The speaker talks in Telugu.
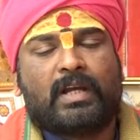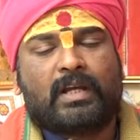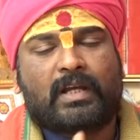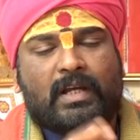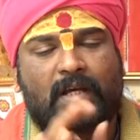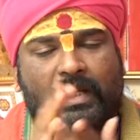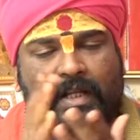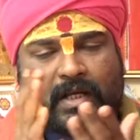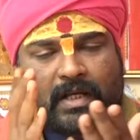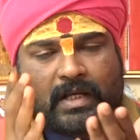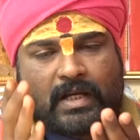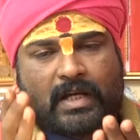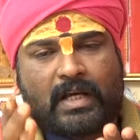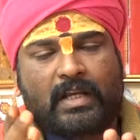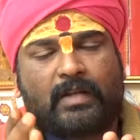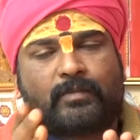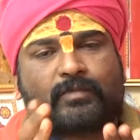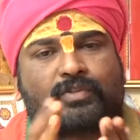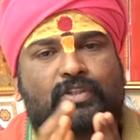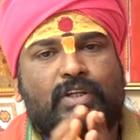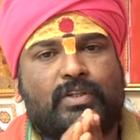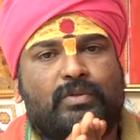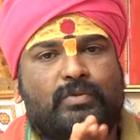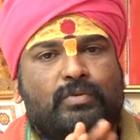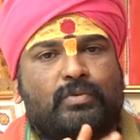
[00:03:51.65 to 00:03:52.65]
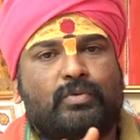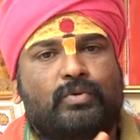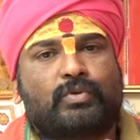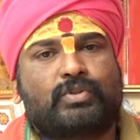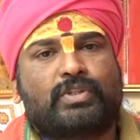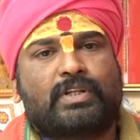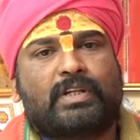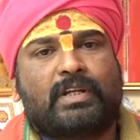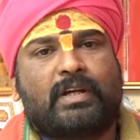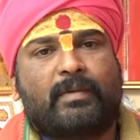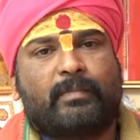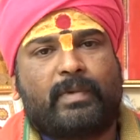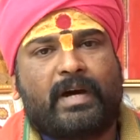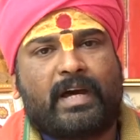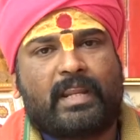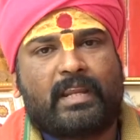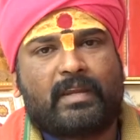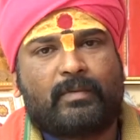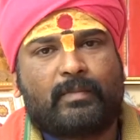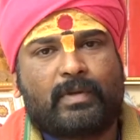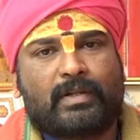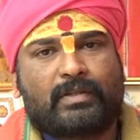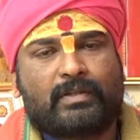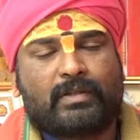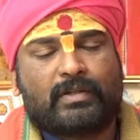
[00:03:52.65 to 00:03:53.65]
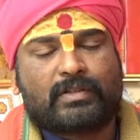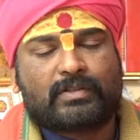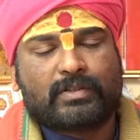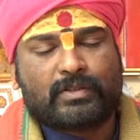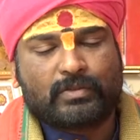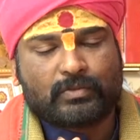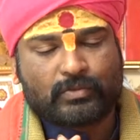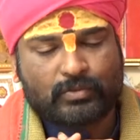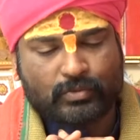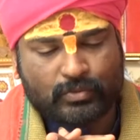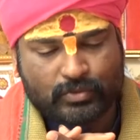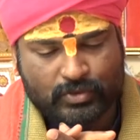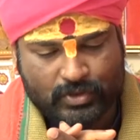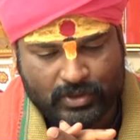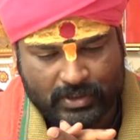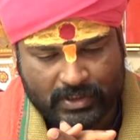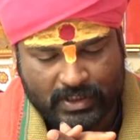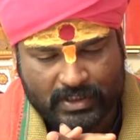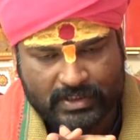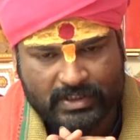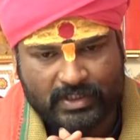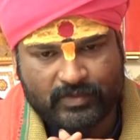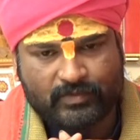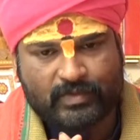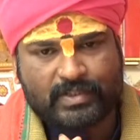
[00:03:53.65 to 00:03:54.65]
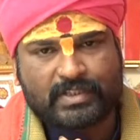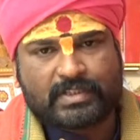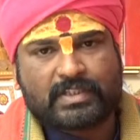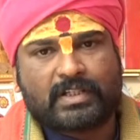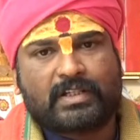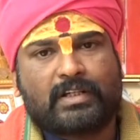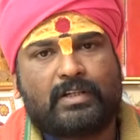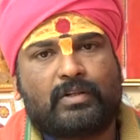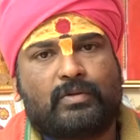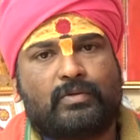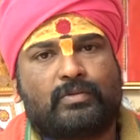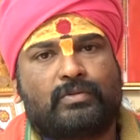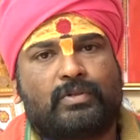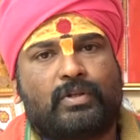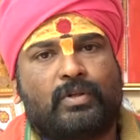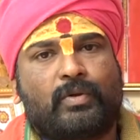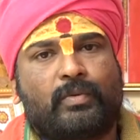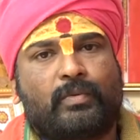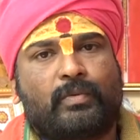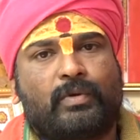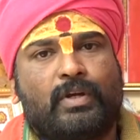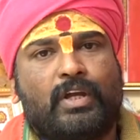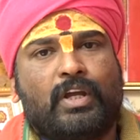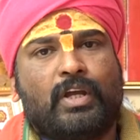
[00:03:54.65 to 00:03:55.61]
కలకాలం సంతోషంగా భార్య భర్తలు సంతోషంగా జీవించగలుగుతారు